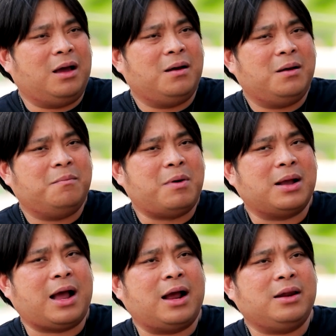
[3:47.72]
เออ
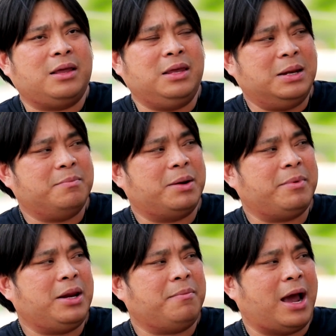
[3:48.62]
บางครั้งเนี่ยหินมัน
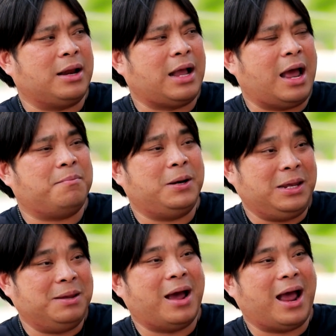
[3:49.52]
ไม่ได้ผ่านการพ
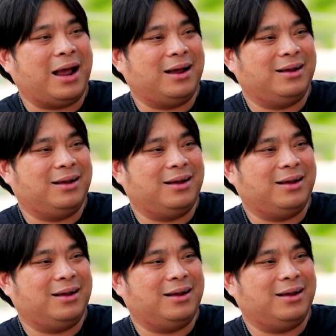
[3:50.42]
รีมา